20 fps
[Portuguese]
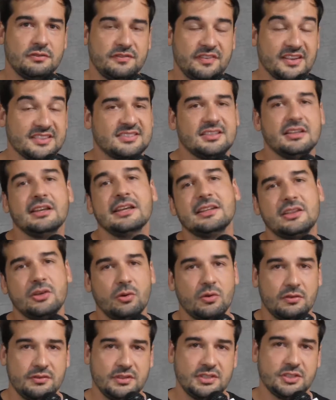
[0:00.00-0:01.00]

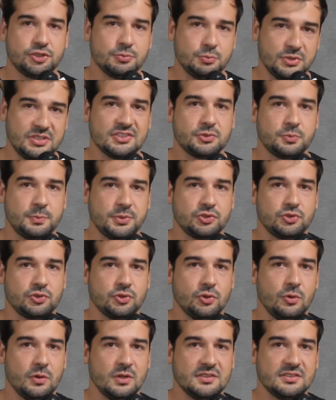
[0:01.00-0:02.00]
facilitam a vida de muitas
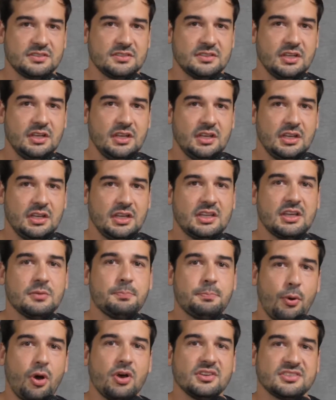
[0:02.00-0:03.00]
pessoas e que
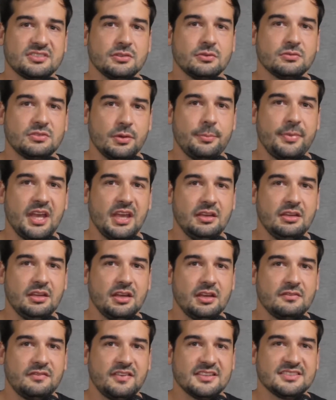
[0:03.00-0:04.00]
possam também
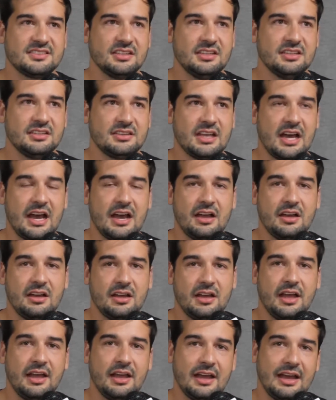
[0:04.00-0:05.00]
facilitar
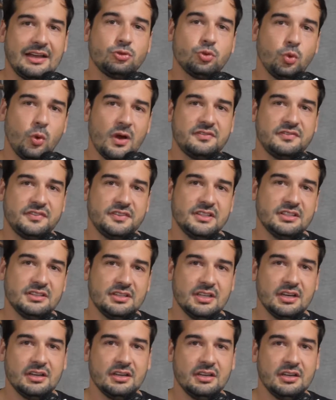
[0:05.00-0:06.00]
é, a tua
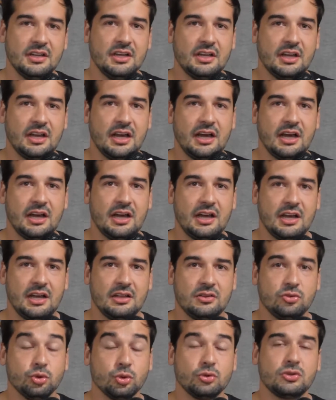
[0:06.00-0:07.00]
vida
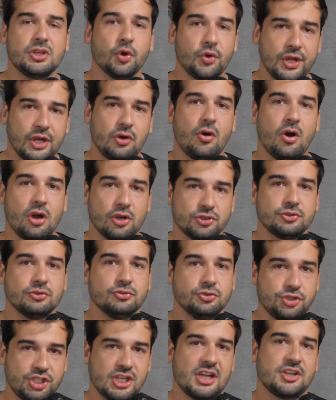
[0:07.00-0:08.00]
uh, no teu negócio,
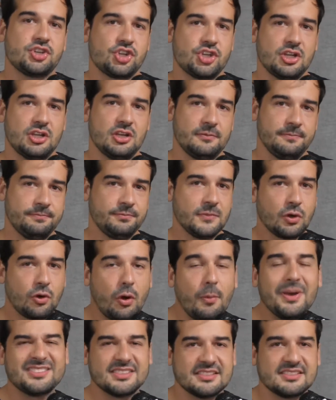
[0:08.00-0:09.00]
no dia a dia.
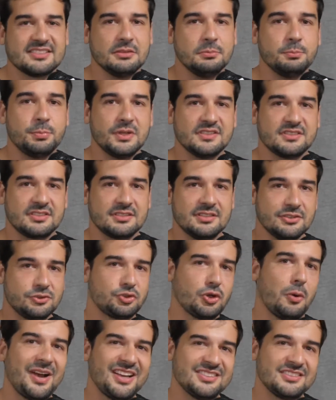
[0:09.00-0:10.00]
Começa simples,
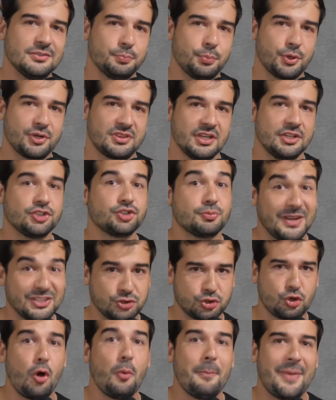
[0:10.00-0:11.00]
isso é o mais importante,
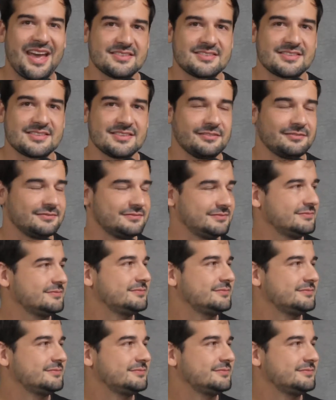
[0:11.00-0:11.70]
mas começa.